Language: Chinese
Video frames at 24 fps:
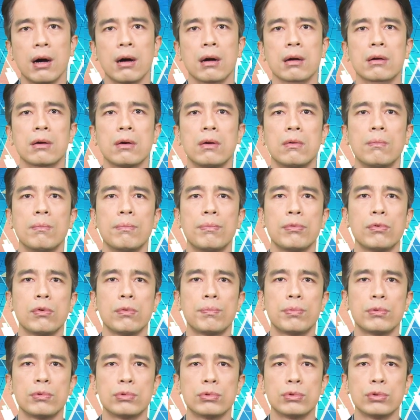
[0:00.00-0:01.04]
公布
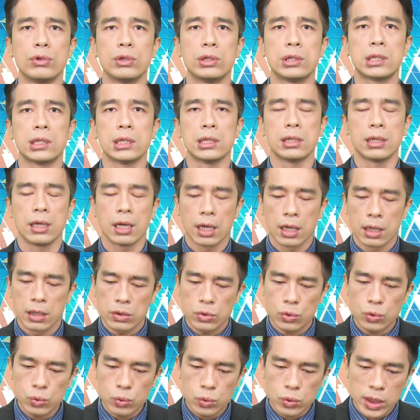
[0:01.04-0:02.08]
不如预期，
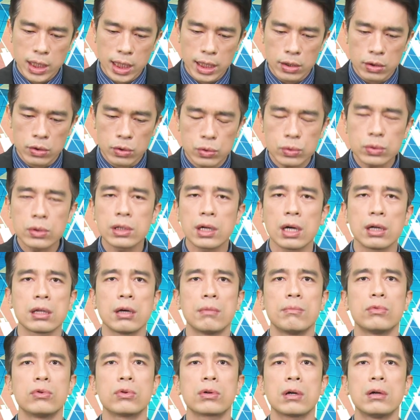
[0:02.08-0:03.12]
谷歌 Google 的
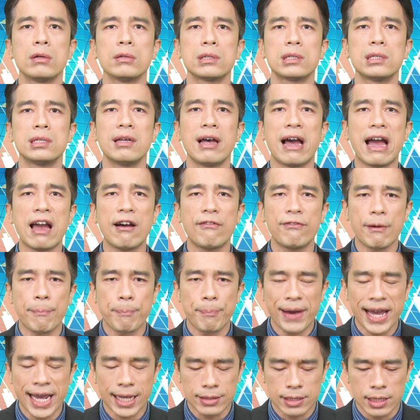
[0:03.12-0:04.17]
母公司
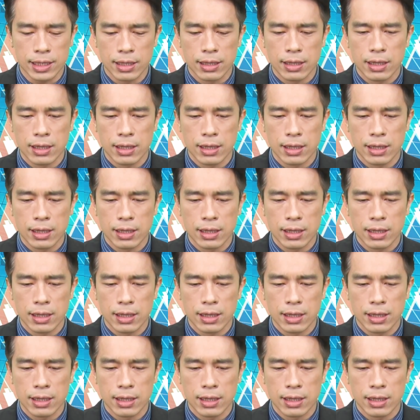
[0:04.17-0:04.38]
Alphabet